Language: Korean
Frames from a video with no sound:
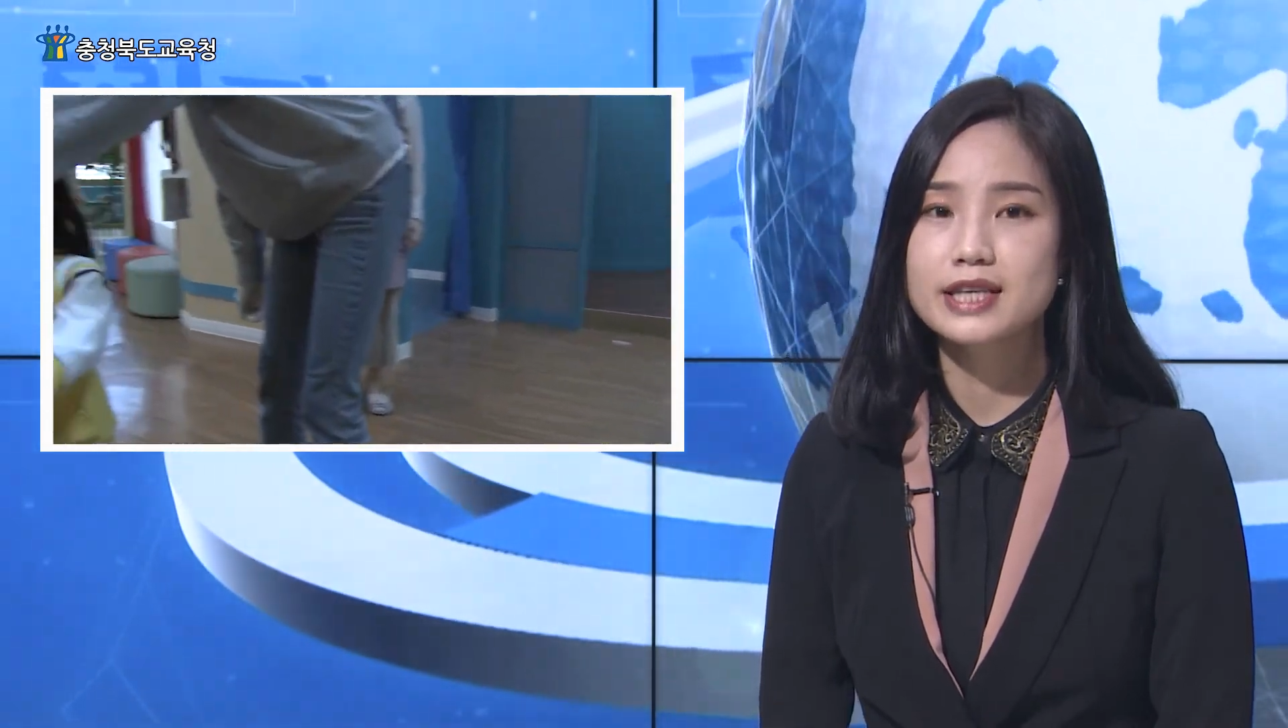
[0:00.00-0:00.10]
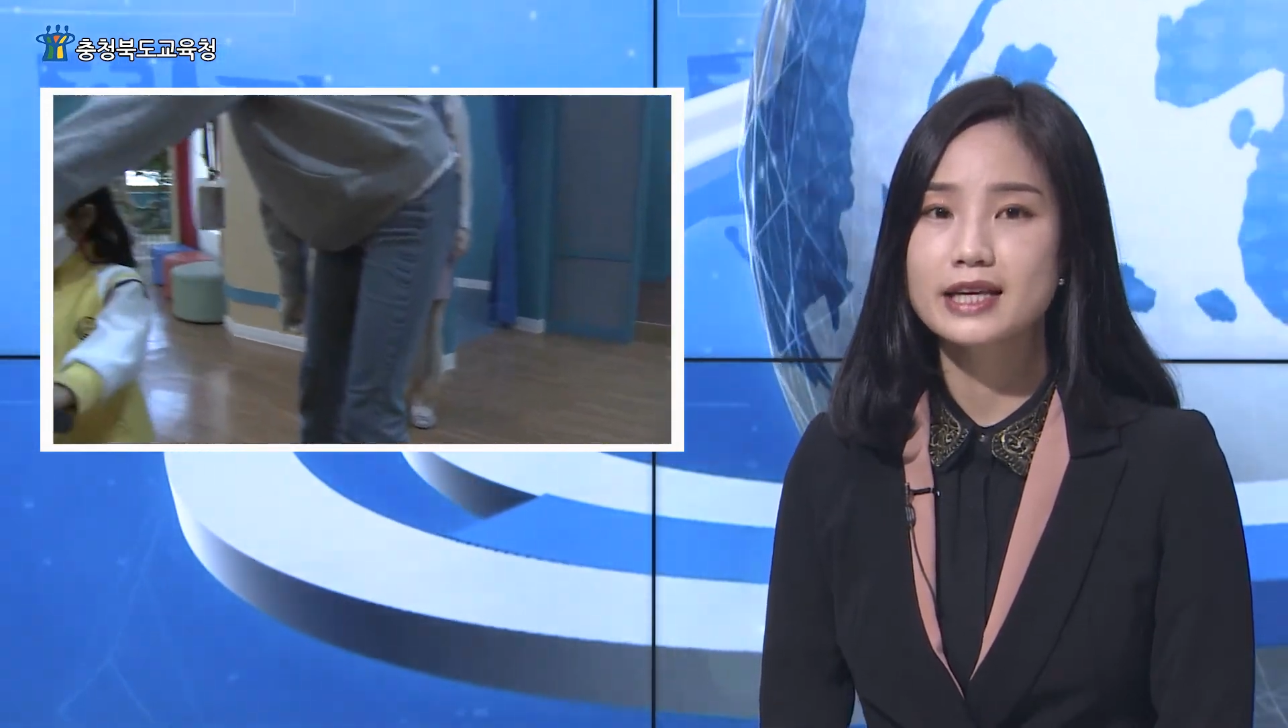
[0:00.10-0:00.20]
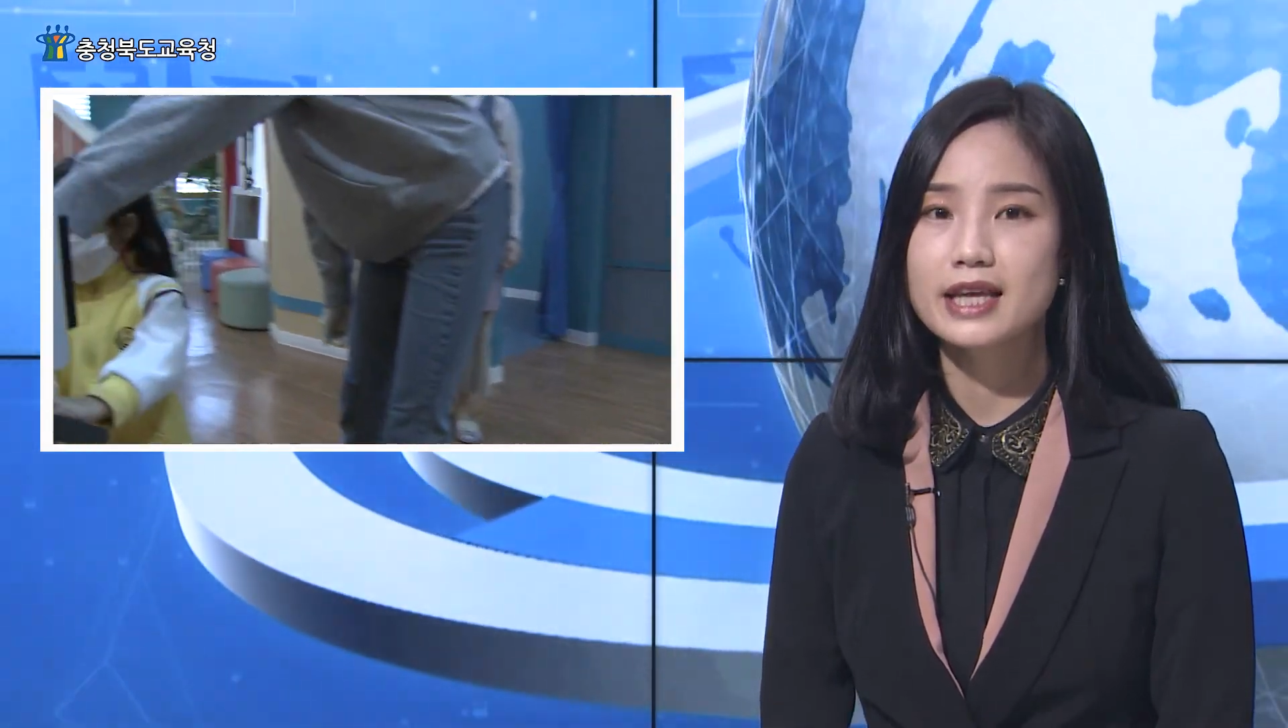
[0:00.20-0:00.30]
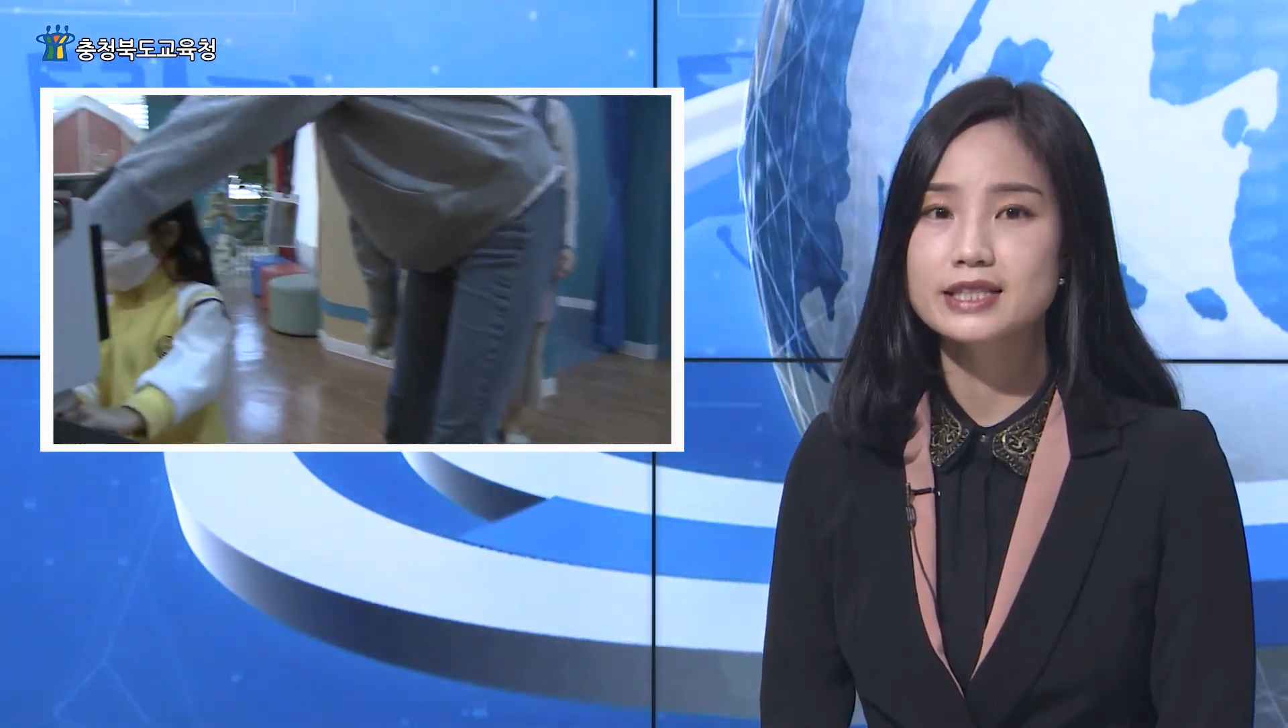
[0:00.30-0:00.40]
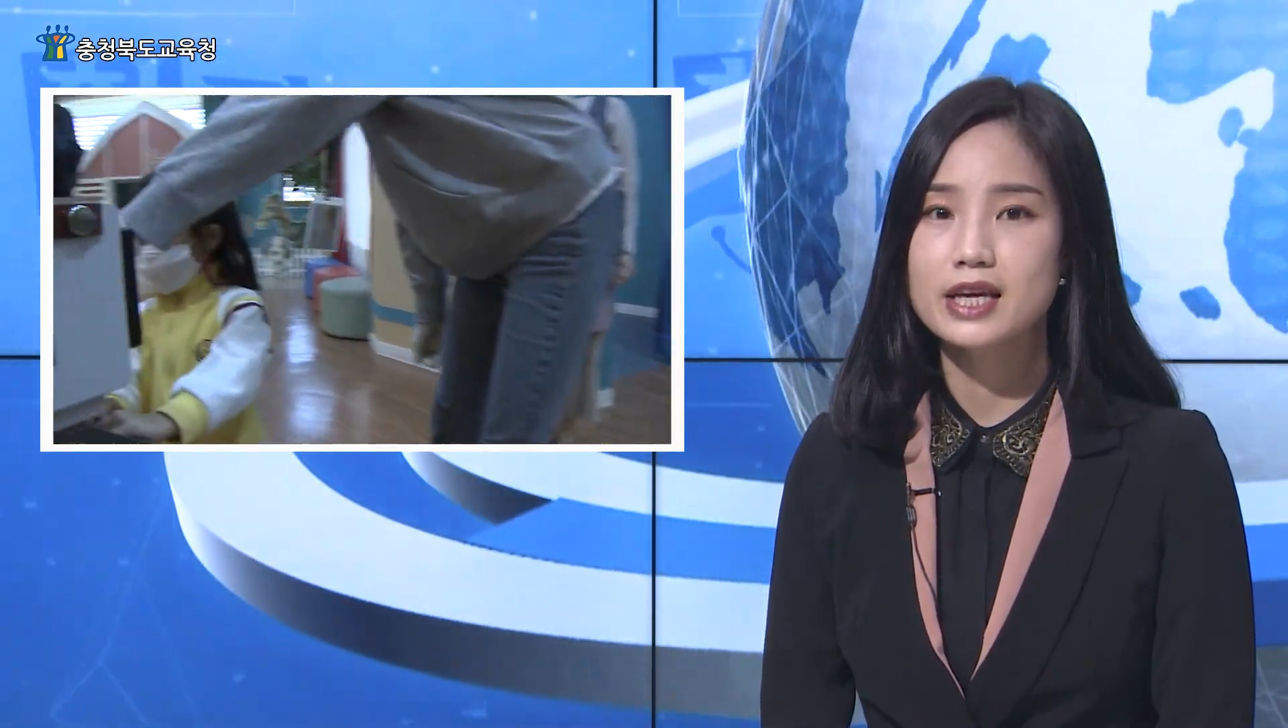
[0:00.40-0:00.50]

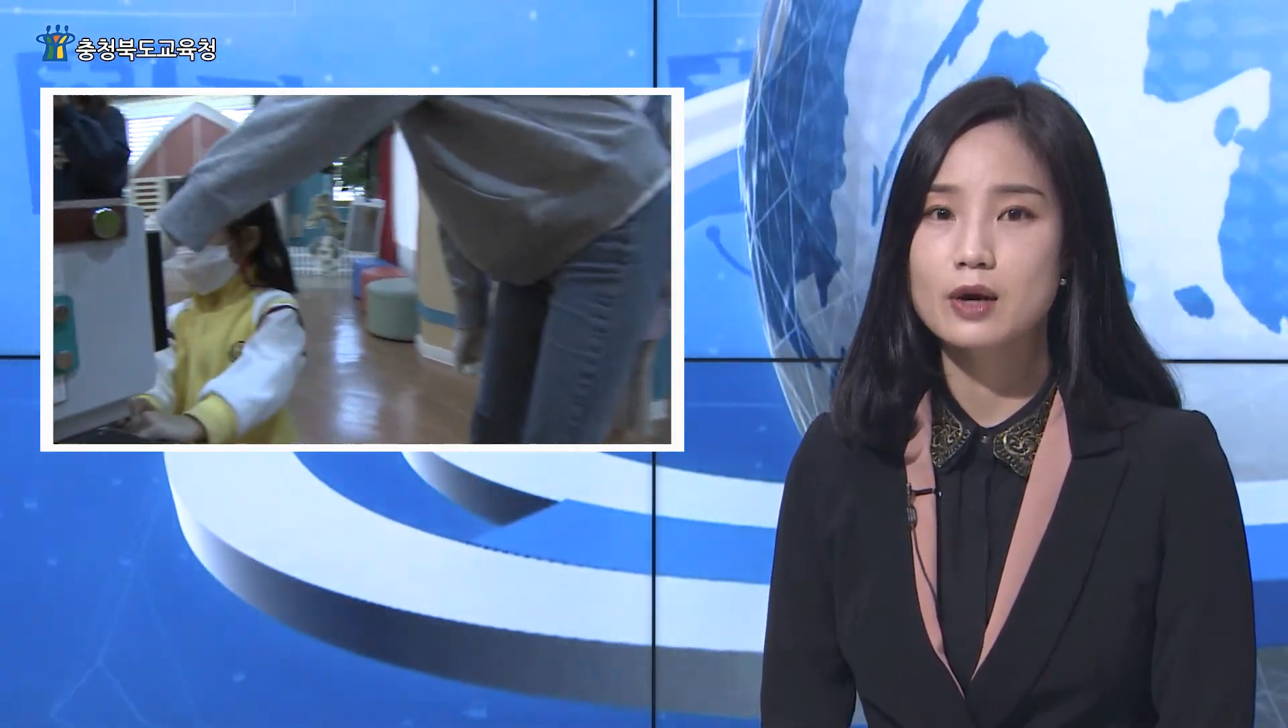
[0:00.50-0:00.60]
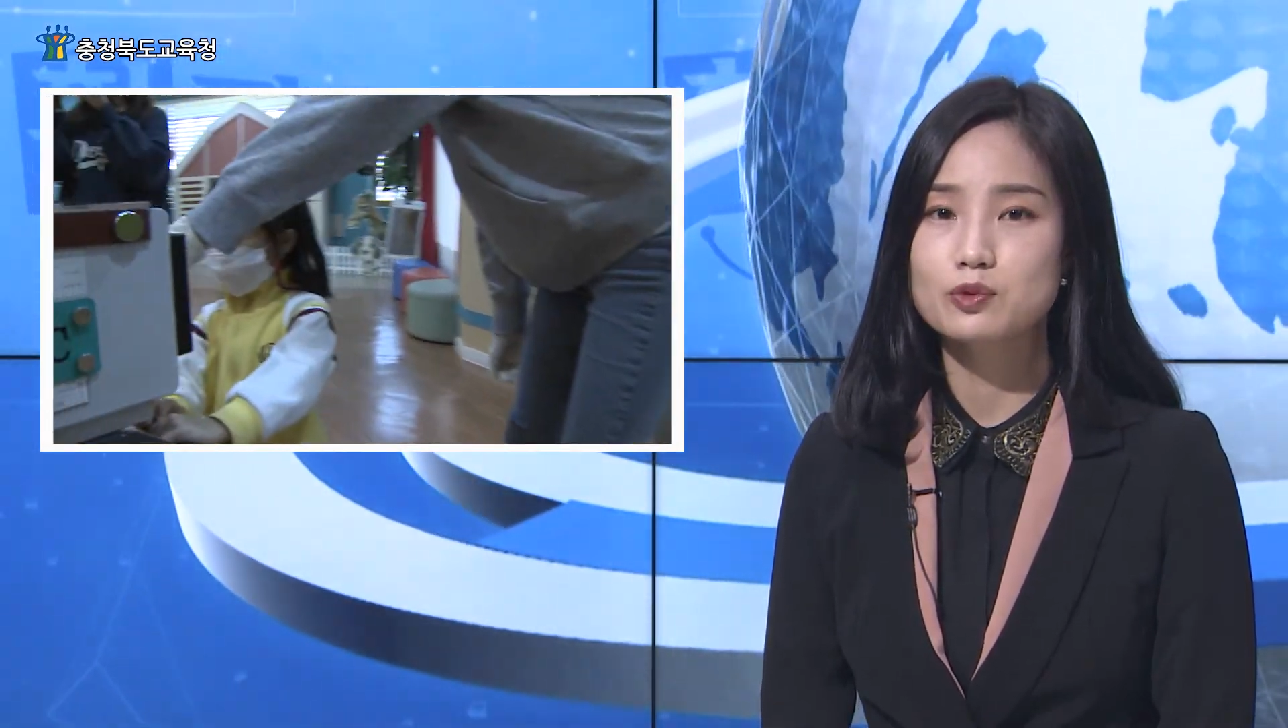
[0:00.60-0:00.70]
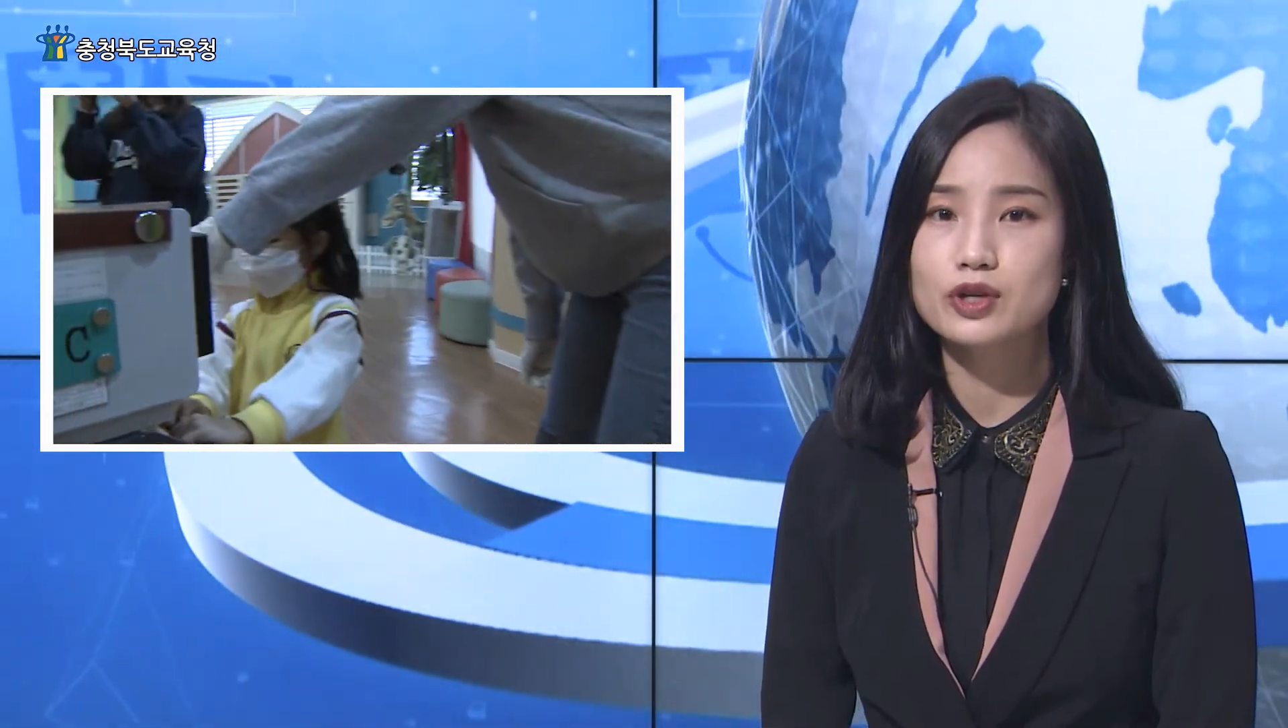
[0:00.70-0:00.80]
생태 체험